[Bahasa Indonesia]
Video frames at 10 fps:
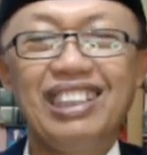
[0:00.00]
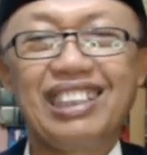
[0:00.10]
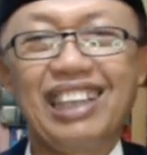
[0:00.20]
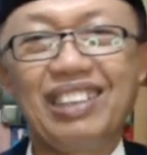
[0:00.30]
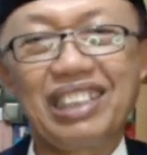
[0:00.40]

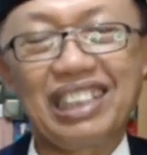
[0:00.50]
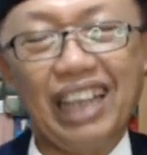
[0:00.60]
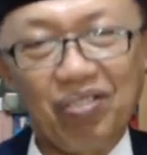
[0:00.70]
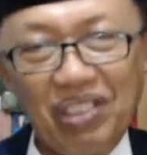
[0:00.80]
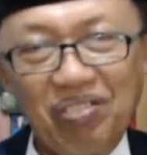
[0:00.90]
dan
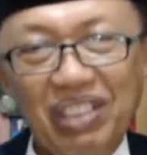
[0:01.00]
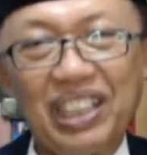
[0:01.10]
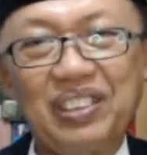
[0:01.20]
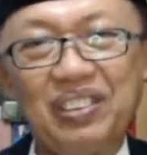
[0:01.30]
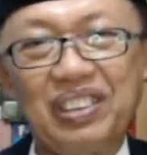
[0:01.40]
kami
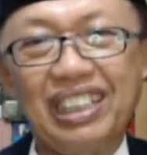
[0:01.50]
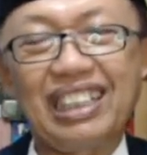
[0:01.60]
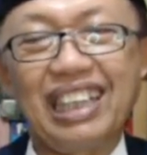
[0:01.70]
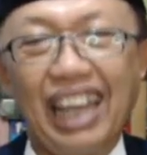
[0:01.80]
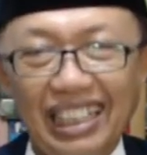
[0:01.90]
mengikuti
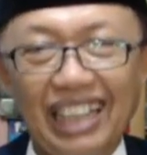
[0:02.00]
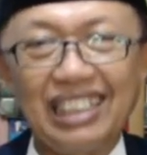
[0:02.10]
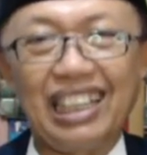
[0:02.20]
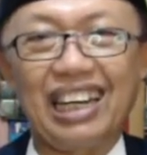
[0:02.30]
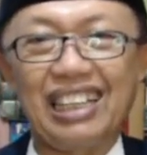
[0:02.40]
gaya
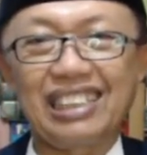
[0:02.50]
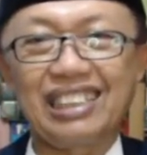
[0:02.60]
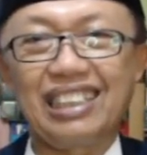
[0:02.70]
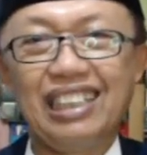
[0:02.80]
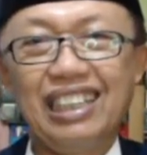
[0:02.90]

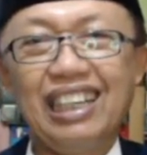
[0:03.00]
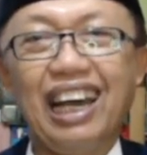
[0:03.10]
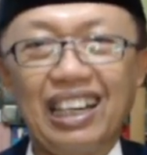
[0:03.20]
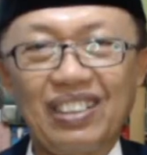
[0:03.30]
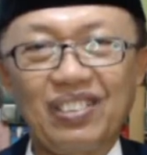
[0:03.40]
narasi
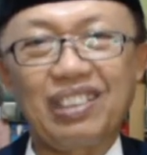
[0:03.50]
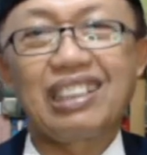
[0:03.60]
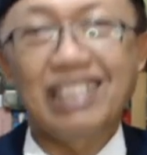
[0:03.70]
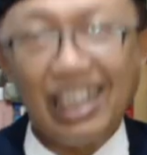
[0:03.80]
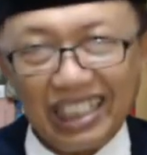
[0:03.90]

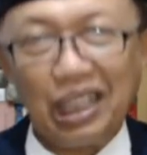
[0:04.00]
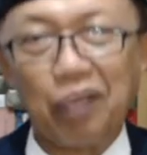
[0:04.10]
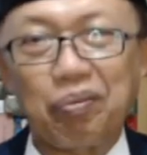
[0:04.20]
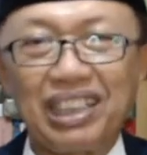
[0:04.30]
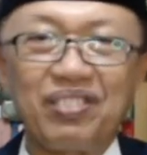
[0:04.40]
Al-Quran dan
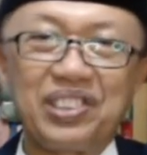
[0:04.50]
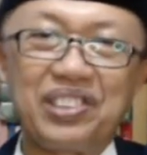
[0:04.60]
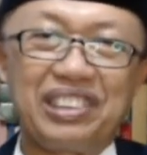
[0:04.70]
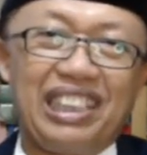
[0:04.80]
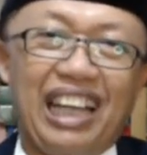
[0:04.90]
kitab-kitab
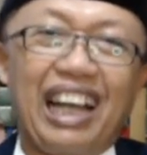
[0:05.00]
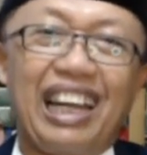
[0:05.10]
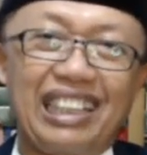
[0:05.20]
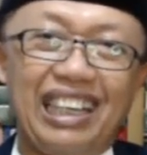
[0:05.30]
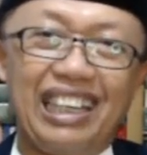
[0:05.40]
suci yang
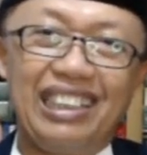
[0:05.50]
ada.